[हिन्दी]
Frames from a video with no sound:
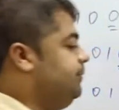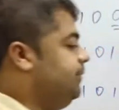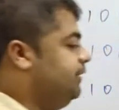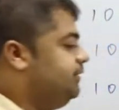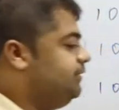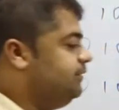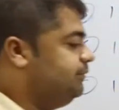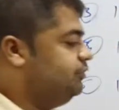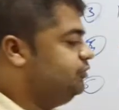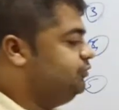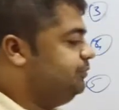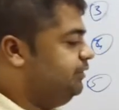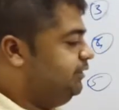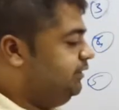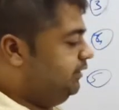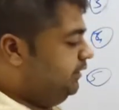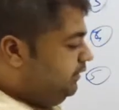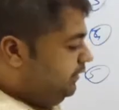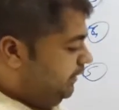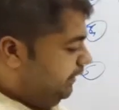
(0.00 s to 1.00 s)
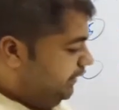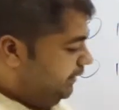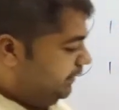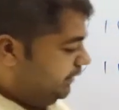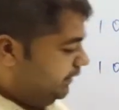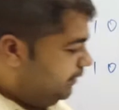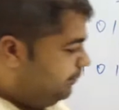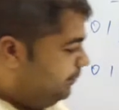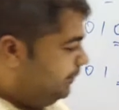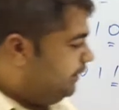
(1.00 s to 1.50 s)
बात समझ में यानी कि
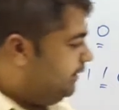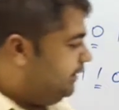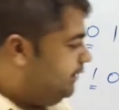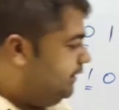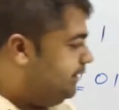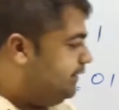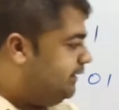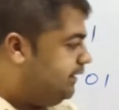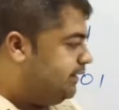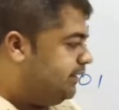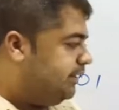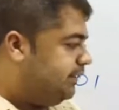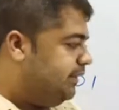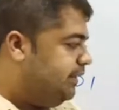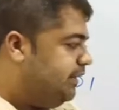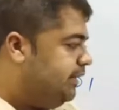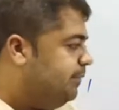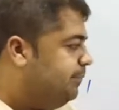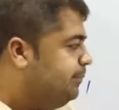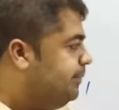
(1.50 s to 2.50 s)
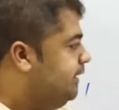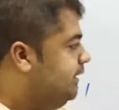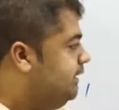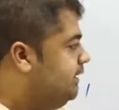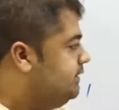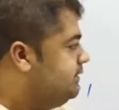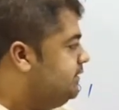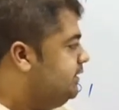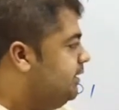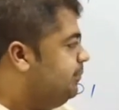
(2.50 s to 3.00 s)
अब मैंने ये क्या कर दिया
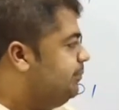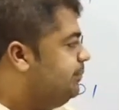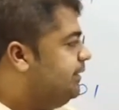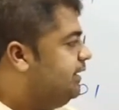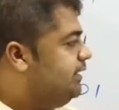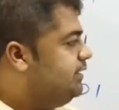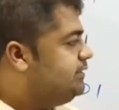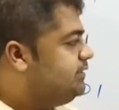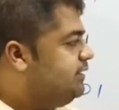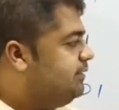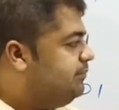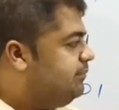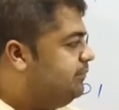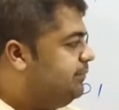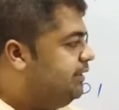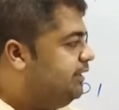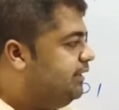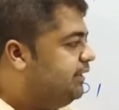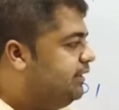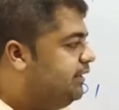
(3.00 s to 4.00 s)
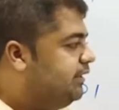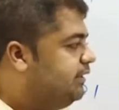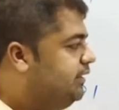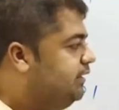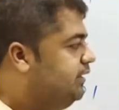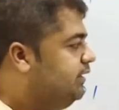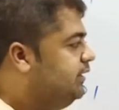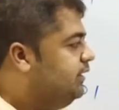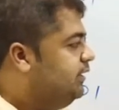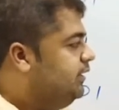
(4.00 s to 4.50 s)
पहली स्टेप पहली स्टेप में मैंने क्या की
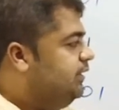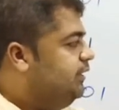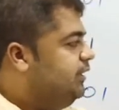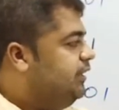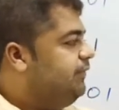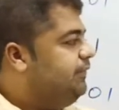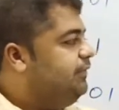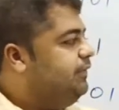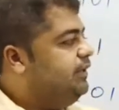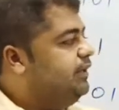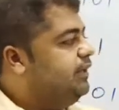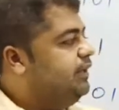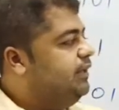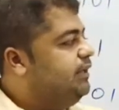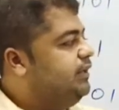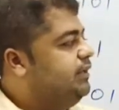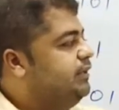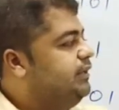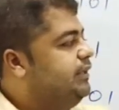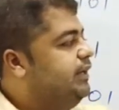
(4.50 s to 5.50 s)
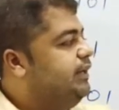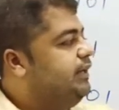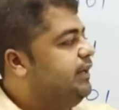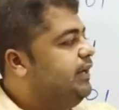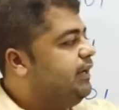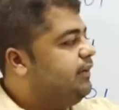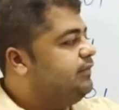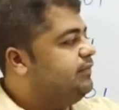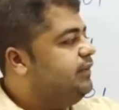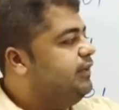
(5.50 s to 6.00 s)
एफ ए निकाली दैट
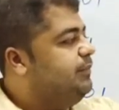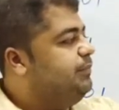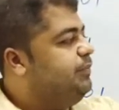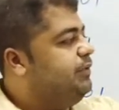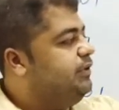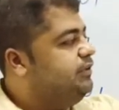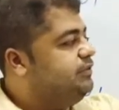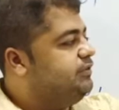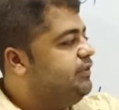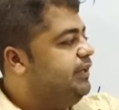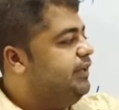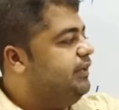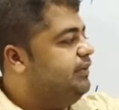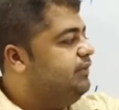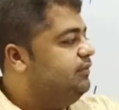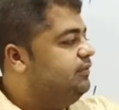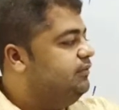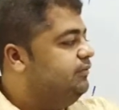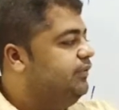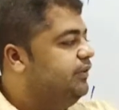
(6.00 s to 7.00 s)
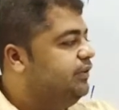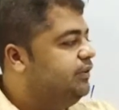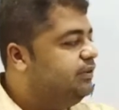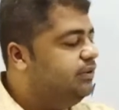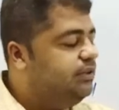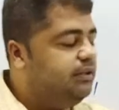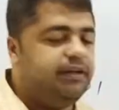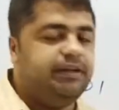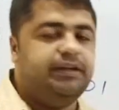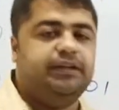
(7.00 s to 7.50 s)
एक्सेप्ट स्ट्रिंग्स
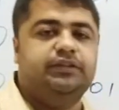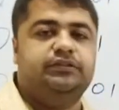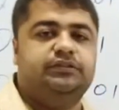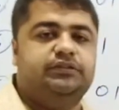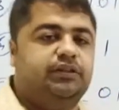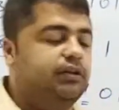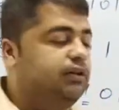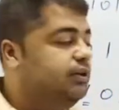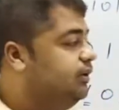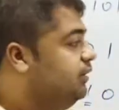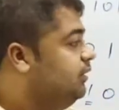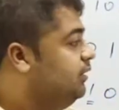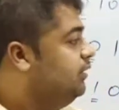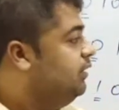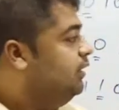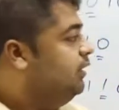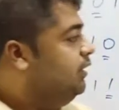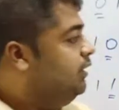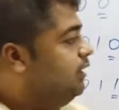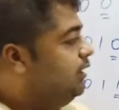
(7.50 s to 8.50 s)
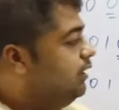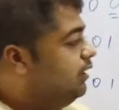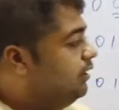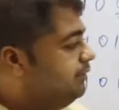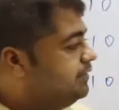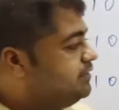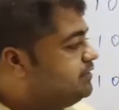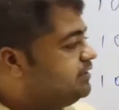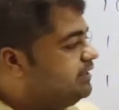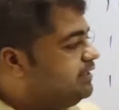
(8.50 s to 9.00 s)
विथ एंड
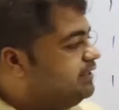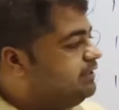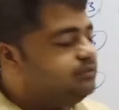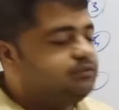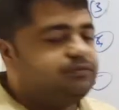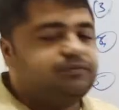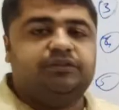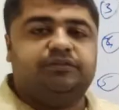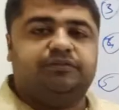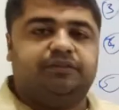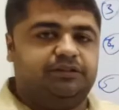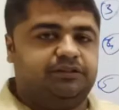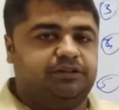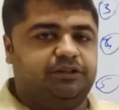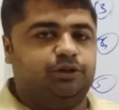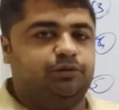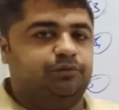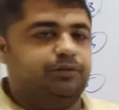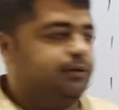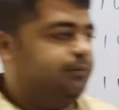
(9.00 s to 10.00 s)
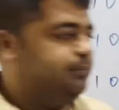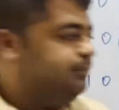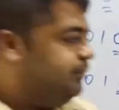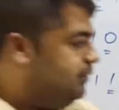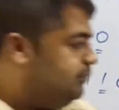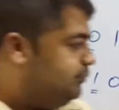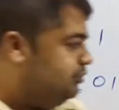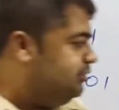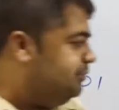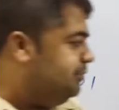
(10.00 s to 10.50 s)
विथ एंड्स विथ वन जीरो वन पर
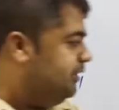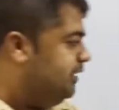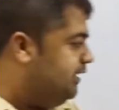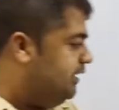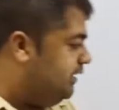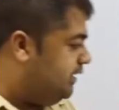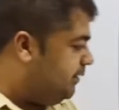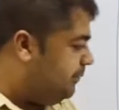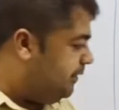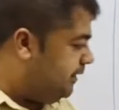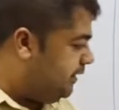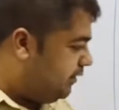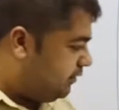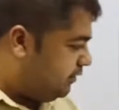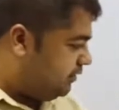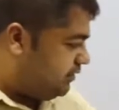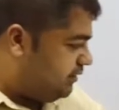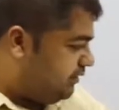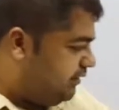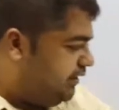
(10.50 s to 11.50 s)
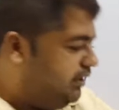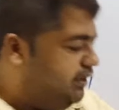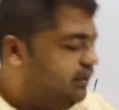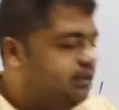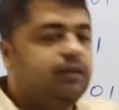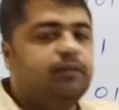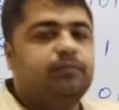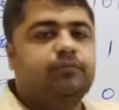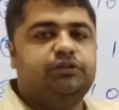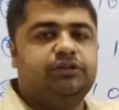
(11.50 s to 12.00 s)
मुझे बताइए क्या मेरा क्वेश्चन ये
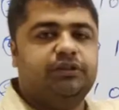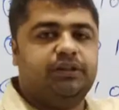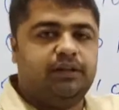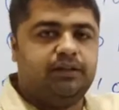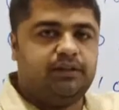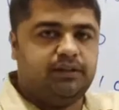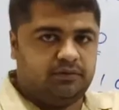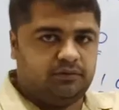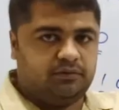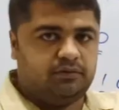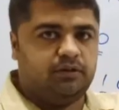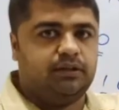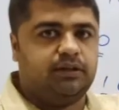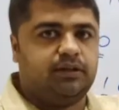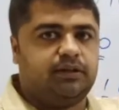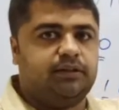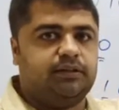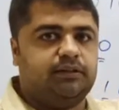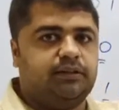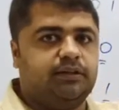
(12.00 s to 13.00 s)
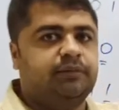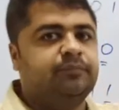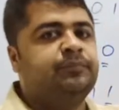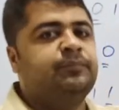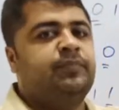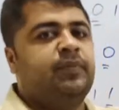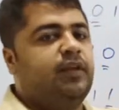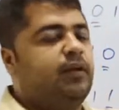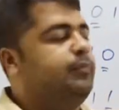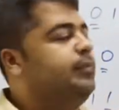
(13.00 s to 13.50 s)
था मुझे क्या ये सॉल्व करना था
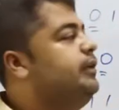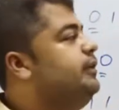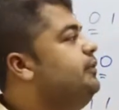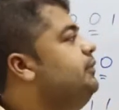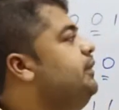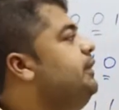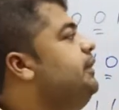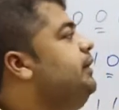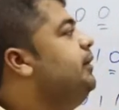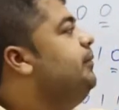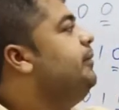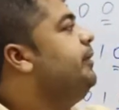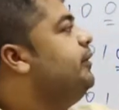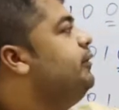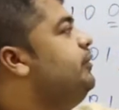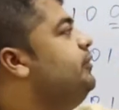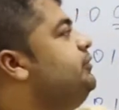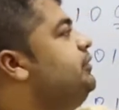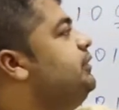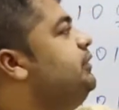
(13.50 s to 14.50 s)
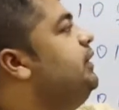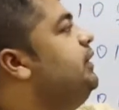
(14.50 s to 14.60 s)
बिल्कुल नहीं हमारा क्वेश्चन